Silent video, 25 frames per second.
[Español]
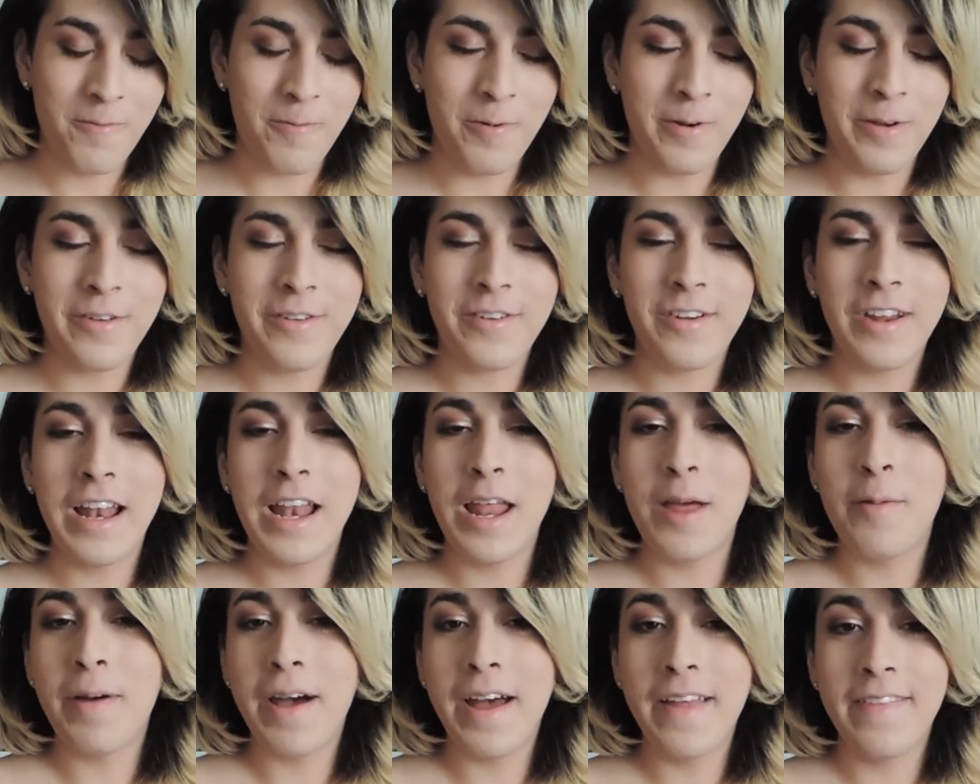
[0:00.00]
pues
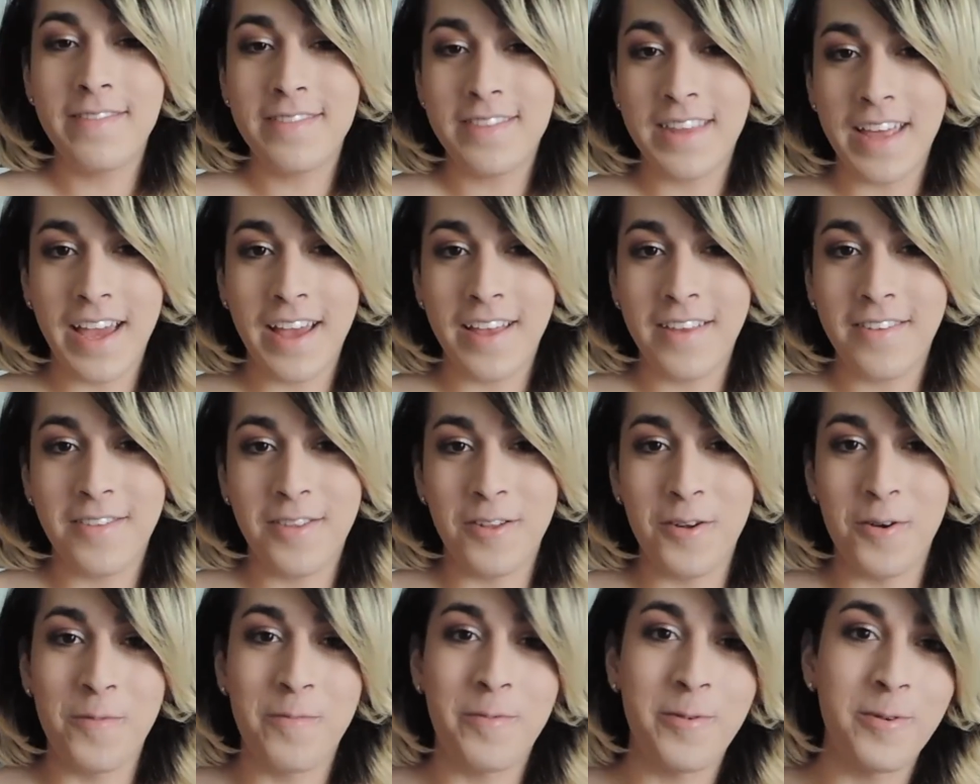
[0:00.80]
relevante
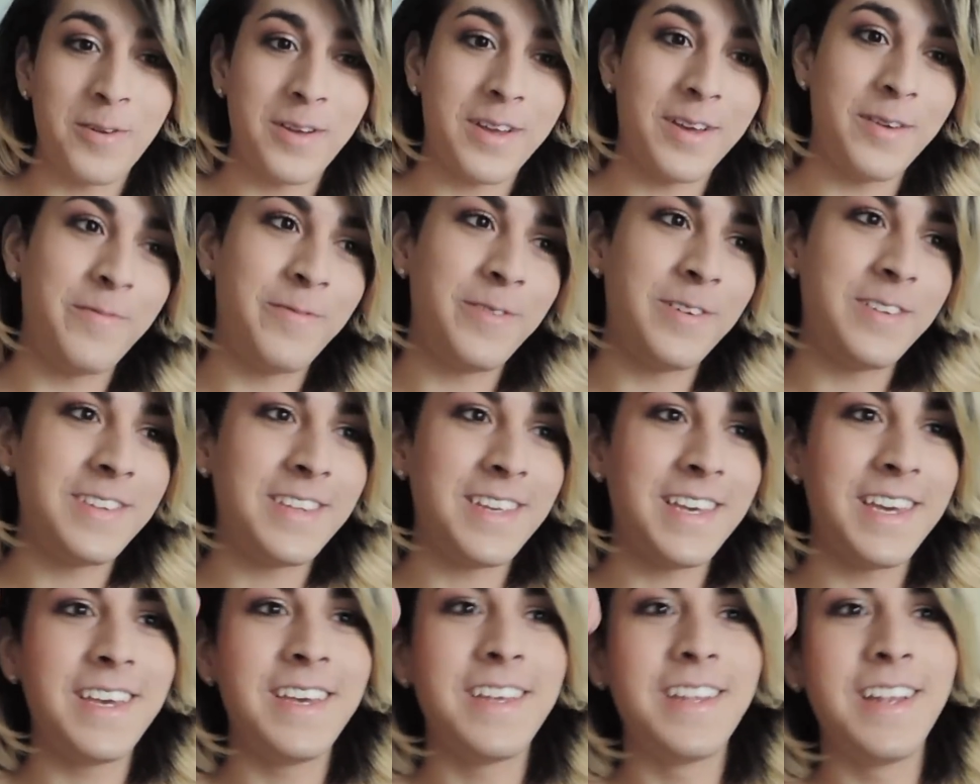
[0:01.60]
esto, porque pues
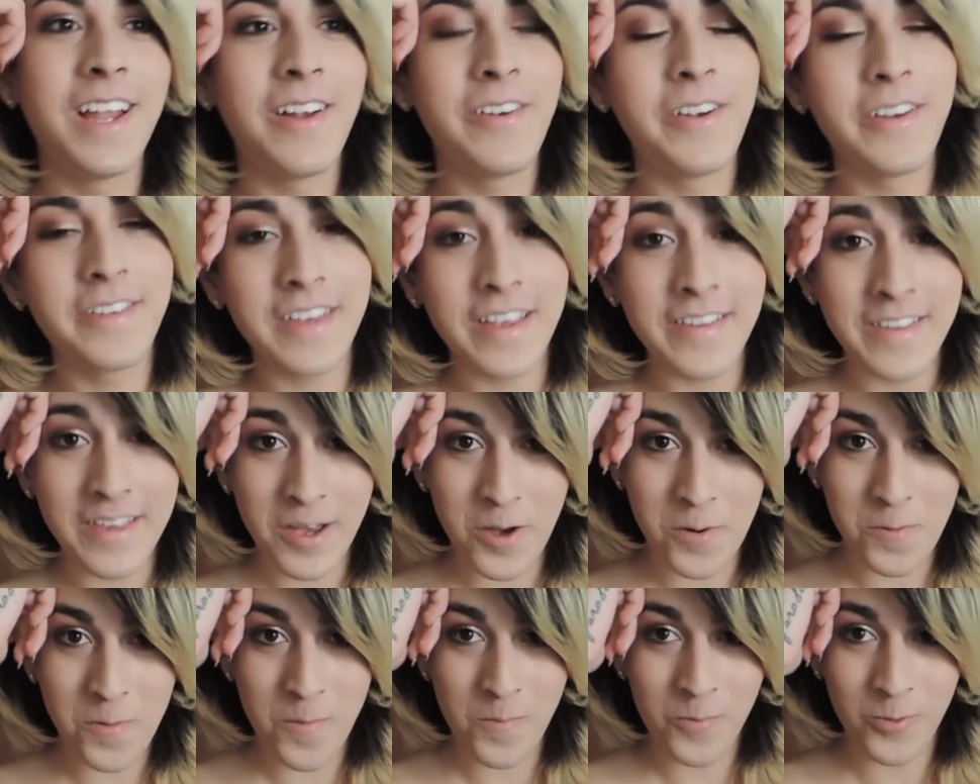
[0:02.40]
sí, la verdad es que sí
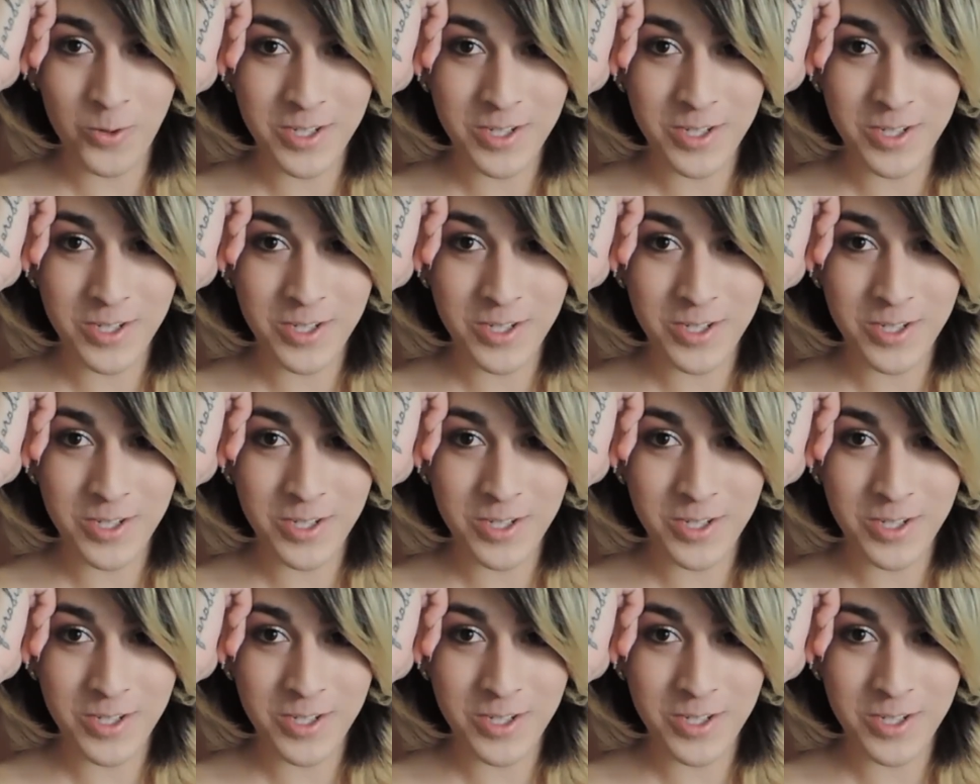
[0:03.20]
como